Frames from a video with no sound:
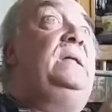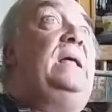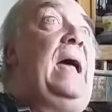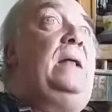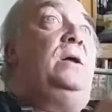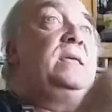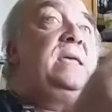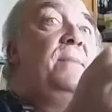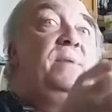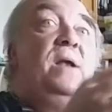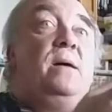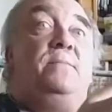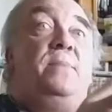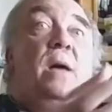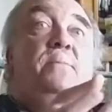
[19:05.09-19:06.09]
alors il y a
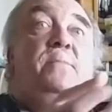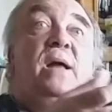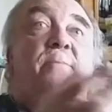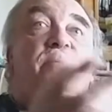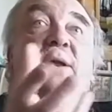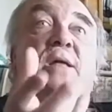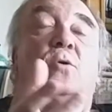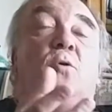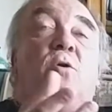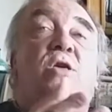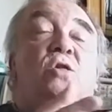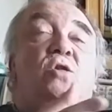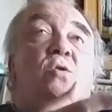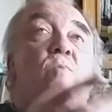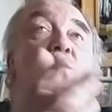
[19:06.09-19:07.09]
plein, ben, plein, plein de
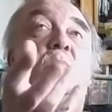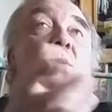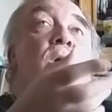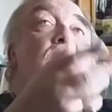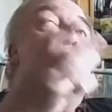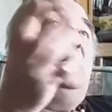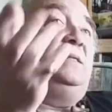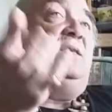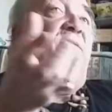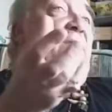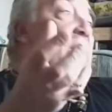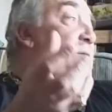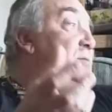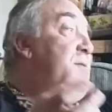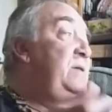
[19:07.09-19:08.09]
religions
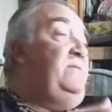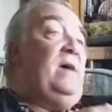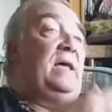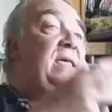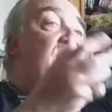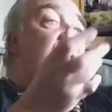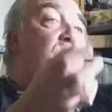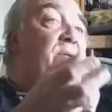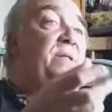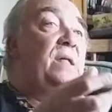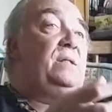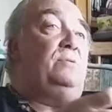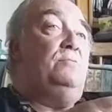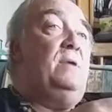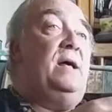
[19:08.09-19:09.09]
diverses et variées, que ça
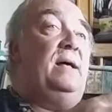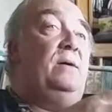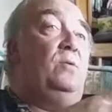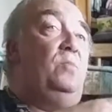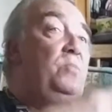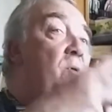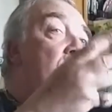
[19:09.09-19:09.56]
soit